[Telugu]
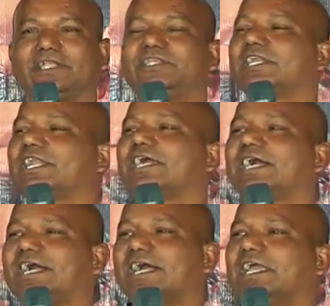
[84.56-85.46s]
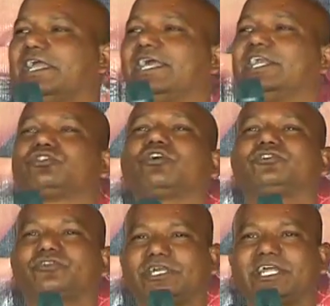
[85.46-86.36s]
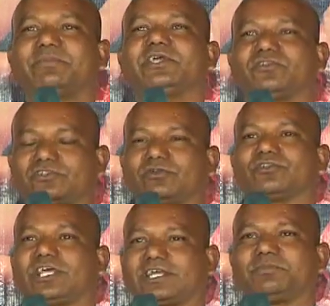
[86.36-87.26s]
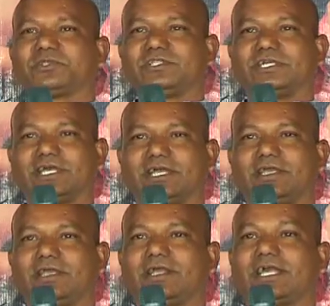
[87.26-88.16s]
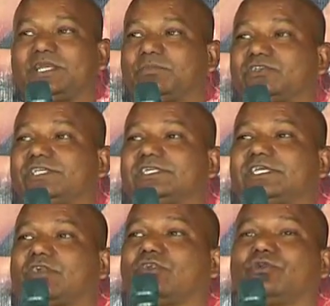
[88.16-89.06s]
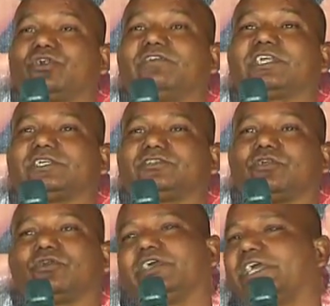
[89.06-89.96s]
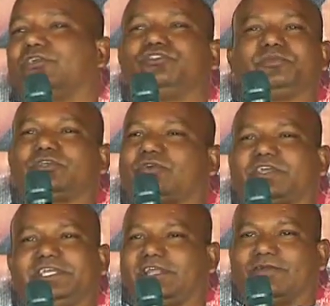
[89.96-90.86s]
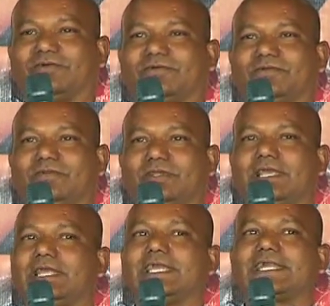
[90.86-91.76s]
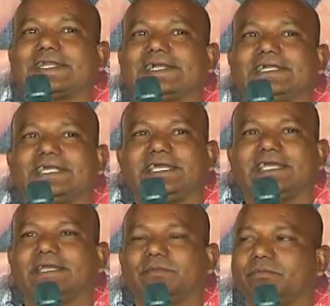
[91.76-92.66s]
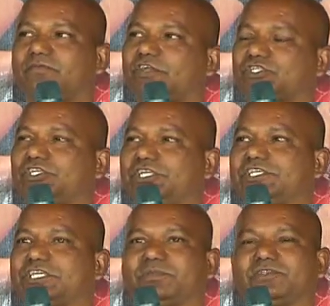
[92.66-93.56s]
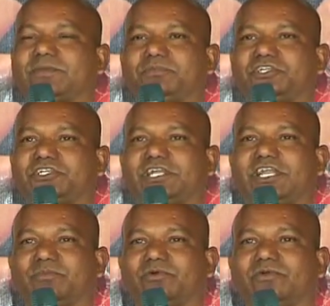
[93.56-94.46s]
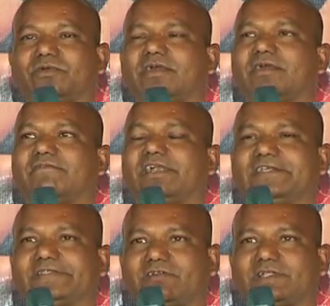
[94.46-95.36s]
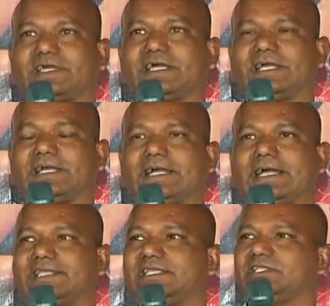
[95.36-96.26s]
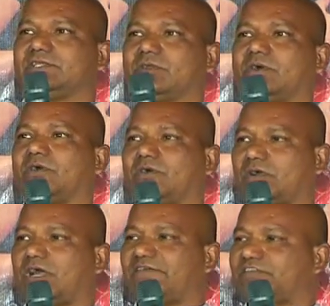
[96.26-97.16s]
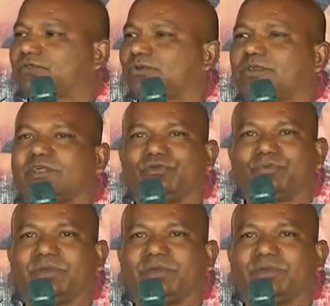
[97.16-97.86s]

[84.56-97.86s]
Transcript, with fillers: జనరల్గా హేలీతో ఒక చొక్క డెబ్బై ఐదు సంవత్సరాలకు ఒకసారి కనిపిస్తుందంట కానీ మాకు సెన్సార్ వాళ్ళు రెండు వెర్షన్స్లో రెండు హేలీలు చూపించారు ఒకే ఇయర్లో ఎట్లాగంటే ఫస్ట్ ఈసీకి మేము సబ్మిట్ చేసి వెళ్ళాము వెళ్ళిన తర్వాత ఆ ఈసీలో e ఆఫీసరు నలుగురు